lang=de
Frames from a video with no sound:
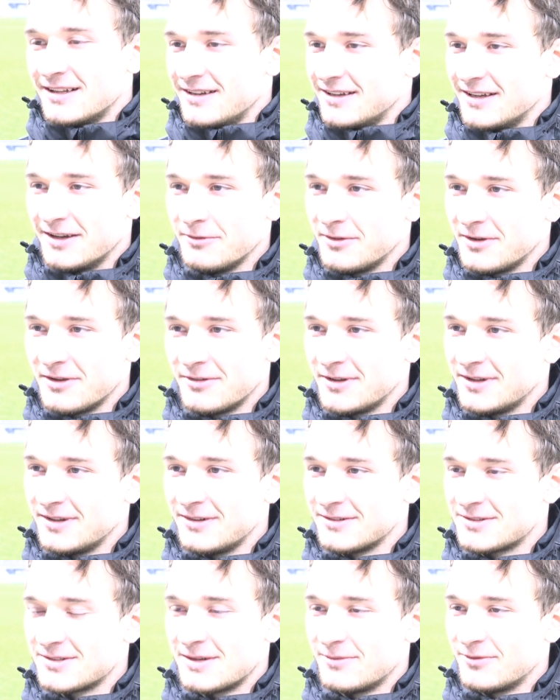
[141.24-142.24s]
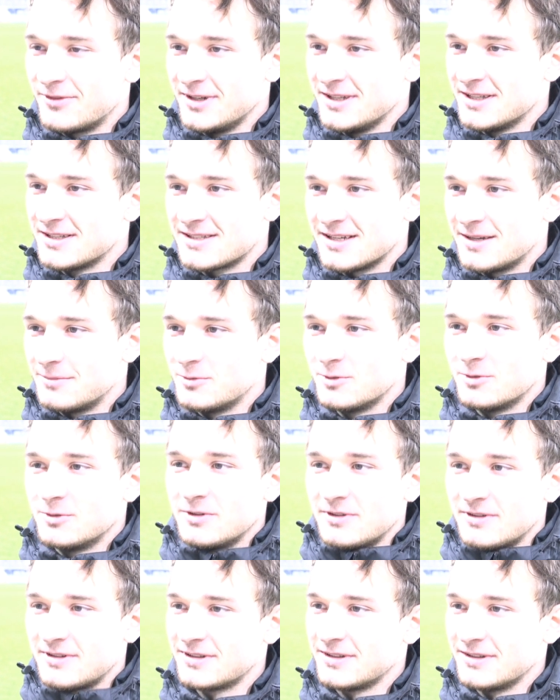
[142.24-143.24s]
ja, wir gewinnen zusammen, verlieren zusammen
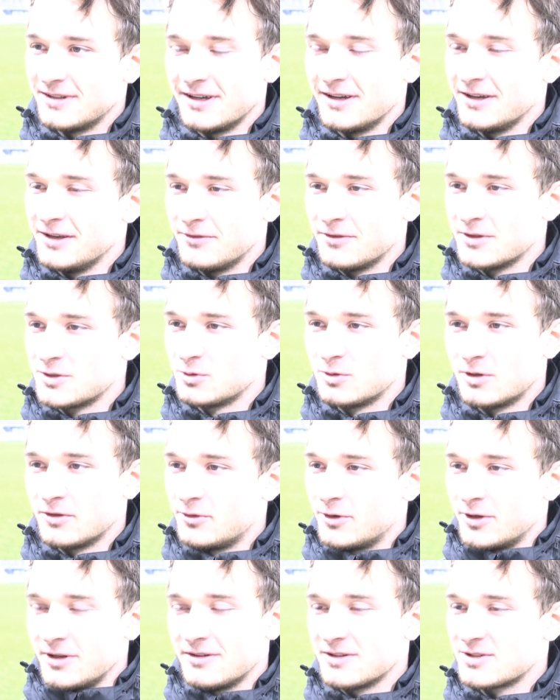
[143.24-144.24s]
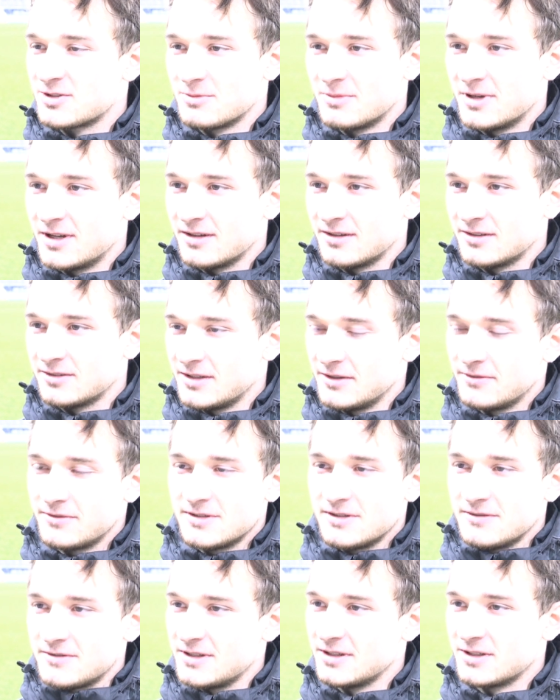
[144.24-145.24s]
und ja, ich versuche vorne was zu machen,
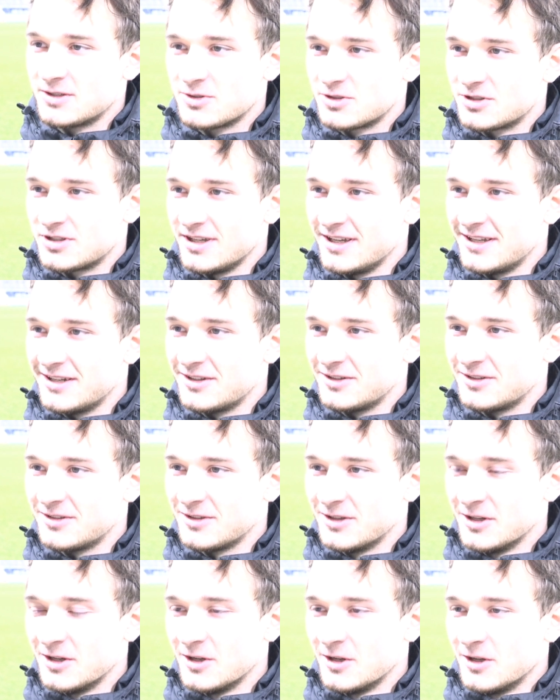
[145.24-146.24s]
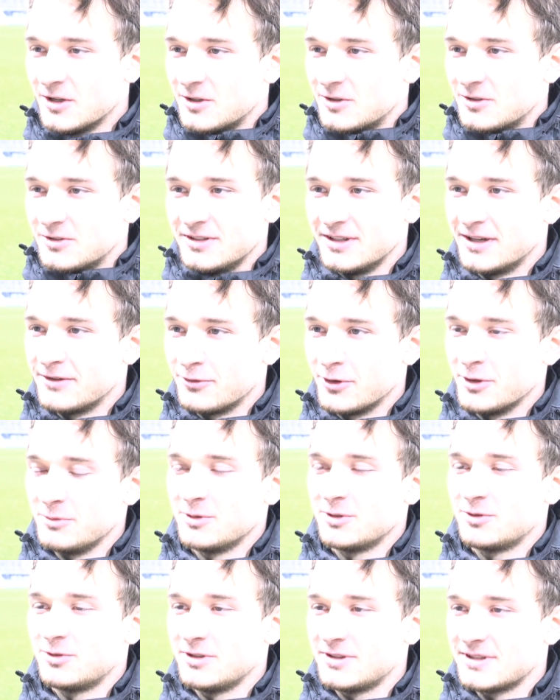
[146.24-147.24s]
defensiv sicher zu stehen. Und ja, freut
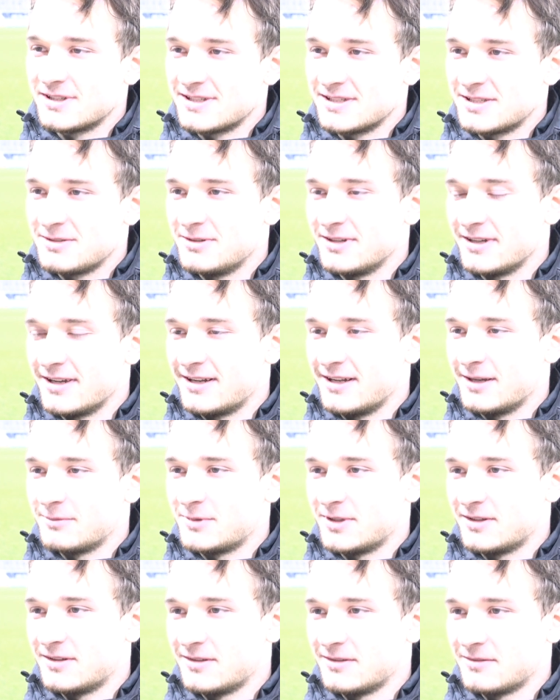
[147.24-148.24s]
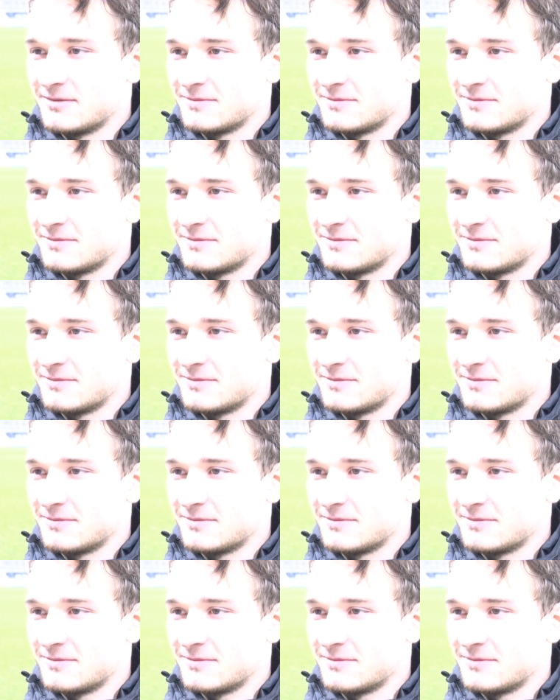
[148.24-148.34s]
mich natürlich, dass es jetzt wieder geklappt hat.